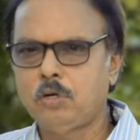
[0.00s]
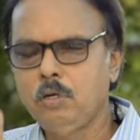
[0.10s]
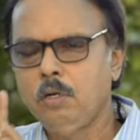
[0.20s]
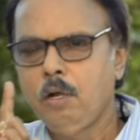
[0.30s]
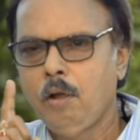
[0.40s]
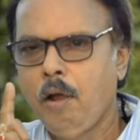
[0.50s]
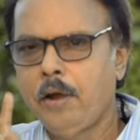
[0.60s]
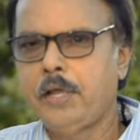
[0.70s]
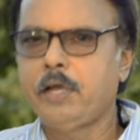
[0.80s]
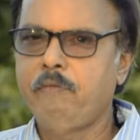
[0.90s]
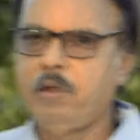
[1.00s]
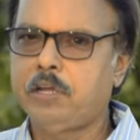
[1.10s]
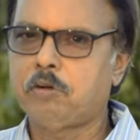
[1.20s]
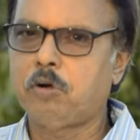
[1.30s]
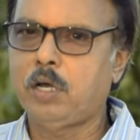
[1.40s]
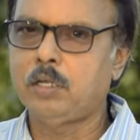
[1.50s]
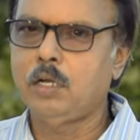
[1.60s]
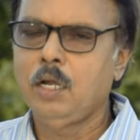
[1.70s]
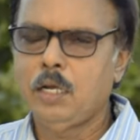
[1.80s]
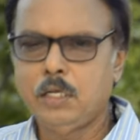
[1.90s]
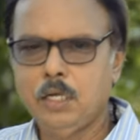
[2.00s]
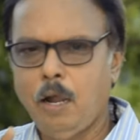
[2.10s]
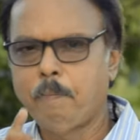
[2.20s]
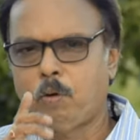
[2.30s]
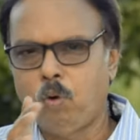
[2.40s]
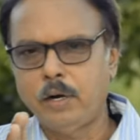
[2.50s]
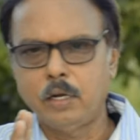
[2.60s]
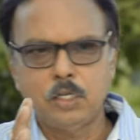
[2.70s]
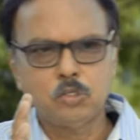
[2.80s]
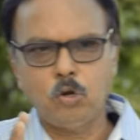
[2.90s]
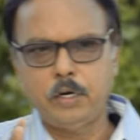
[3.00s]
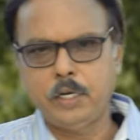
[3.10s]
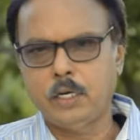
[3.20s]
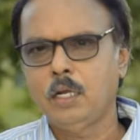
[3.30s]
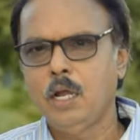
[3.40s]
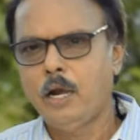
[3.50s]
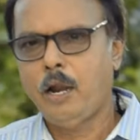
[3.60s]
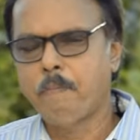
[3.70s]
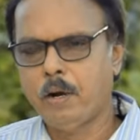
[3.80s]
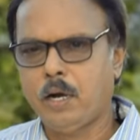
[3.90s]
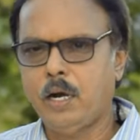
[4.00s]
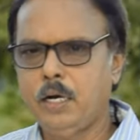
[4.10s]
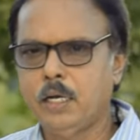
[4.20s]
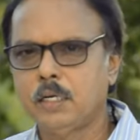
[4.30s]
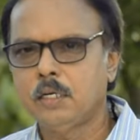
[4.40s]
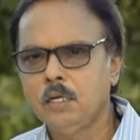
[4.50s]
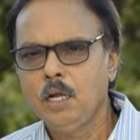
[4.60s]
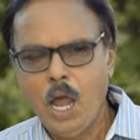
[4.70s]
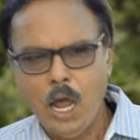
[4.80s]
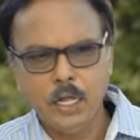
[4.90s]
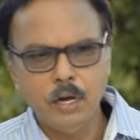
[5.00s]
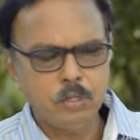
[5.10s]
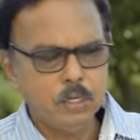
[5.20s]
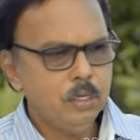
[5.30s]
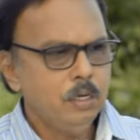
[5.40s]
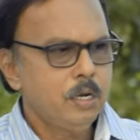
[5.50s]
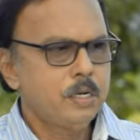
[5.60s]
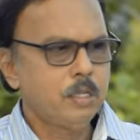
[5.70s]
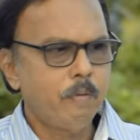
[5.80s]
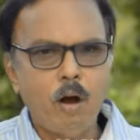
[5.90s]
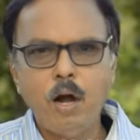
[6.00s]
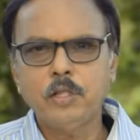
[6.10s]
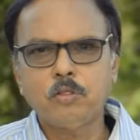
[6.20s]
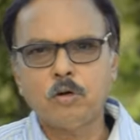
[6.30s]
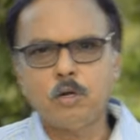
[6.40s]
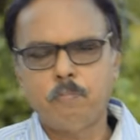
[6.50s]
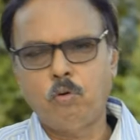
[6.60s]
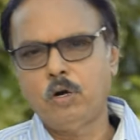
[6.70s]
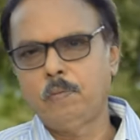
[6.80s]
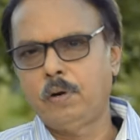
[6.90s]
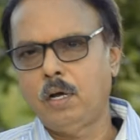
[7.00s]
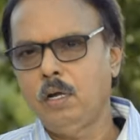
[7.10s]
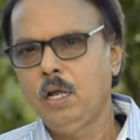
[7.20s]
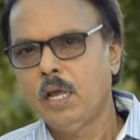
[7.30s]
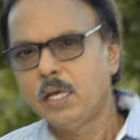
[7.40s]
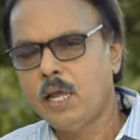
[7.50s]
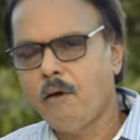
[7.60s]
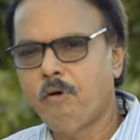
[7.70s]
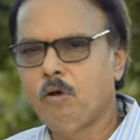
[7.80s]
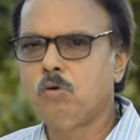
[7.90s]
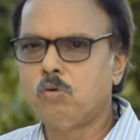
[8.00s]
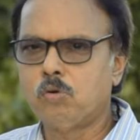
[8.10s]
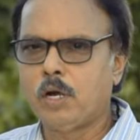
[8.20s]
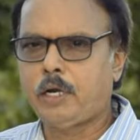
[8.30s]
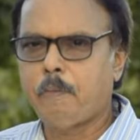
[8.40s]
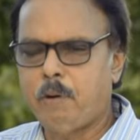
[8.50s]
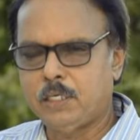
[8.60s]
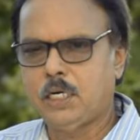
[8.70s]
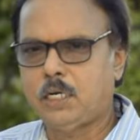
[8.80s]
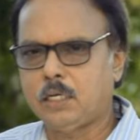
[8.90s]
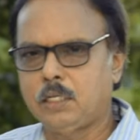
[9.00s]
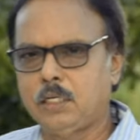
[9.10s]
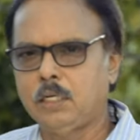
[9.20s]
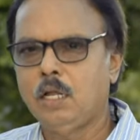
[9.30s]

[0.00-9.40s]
கொண்டும் நீங்கள் விரிக்கக்கூடாது இது நம்பர் ஒன் இது சொல்லிட்டேன் நம்பர் ரெண்டு அதாவது இந்த மாடி தோட்டம் போடணும்னா எவ்வளவு உங்கள்கிட்ட பட்ஜெட் இருக்குது